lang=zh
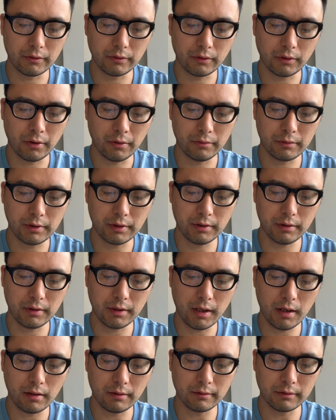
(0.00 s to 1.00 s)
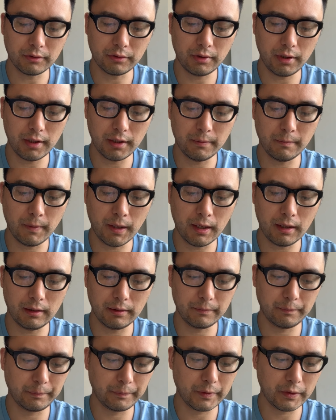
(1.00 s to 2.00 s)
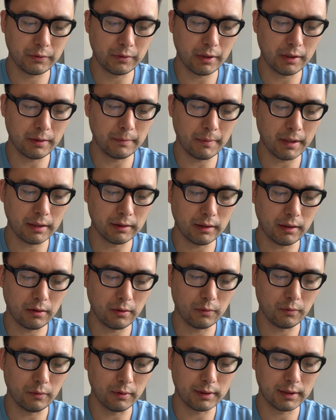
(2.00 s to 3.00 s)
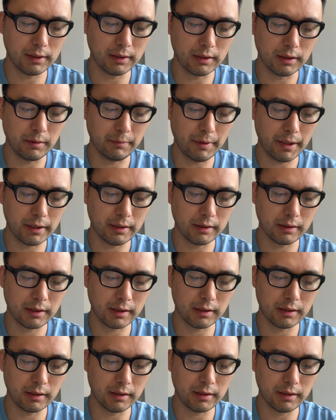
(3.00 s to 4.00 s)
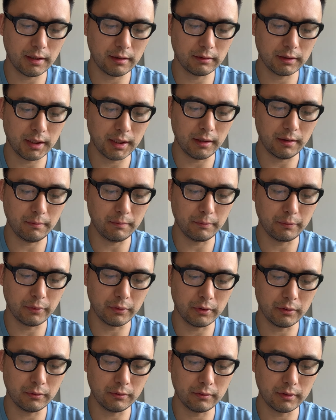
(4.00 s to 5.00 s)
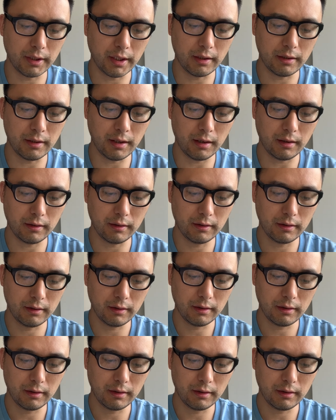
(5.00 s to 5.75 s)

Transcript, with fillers: 头次让薛姨妈，薛姨妈道：‘我自己掰着吃，香甜，不用人让。’